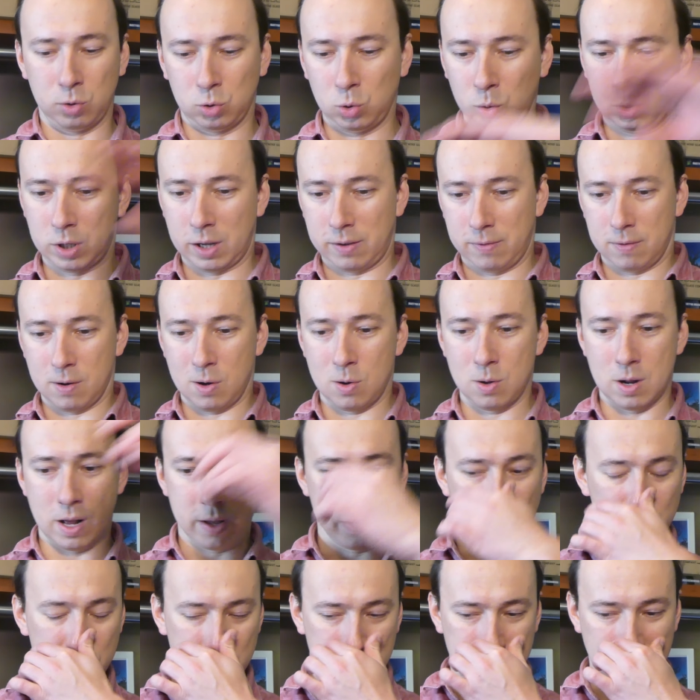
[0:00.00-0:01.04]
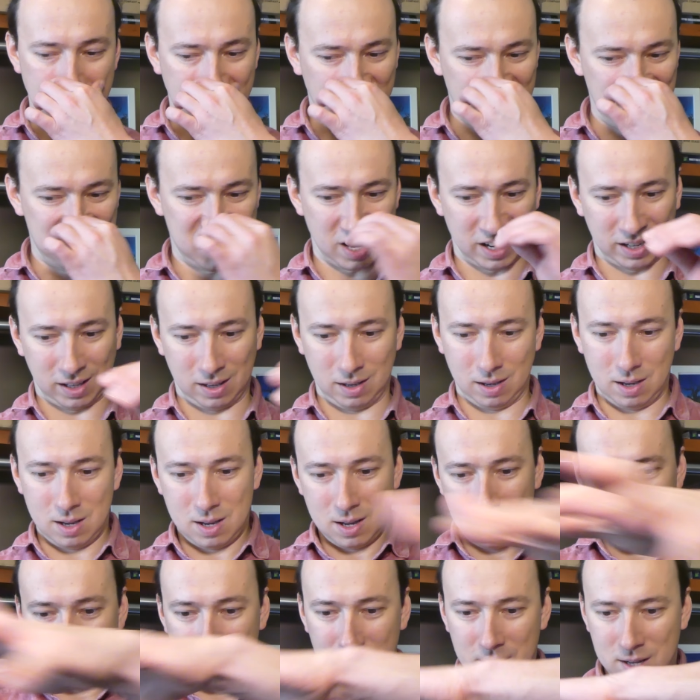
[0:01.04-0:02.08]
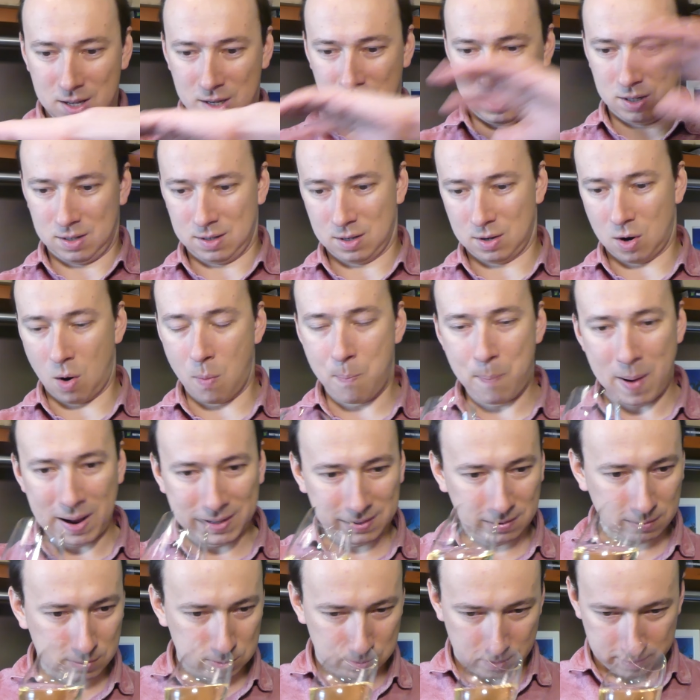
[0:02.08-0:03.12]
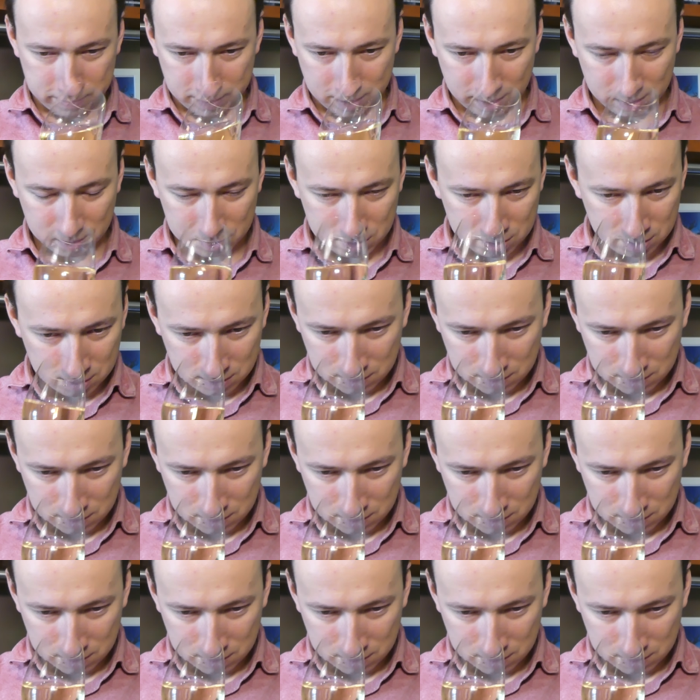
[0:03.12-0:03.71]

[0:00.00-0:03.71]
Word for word: Tutaj w ogóle już jakiś taki yy, opasły wręcz.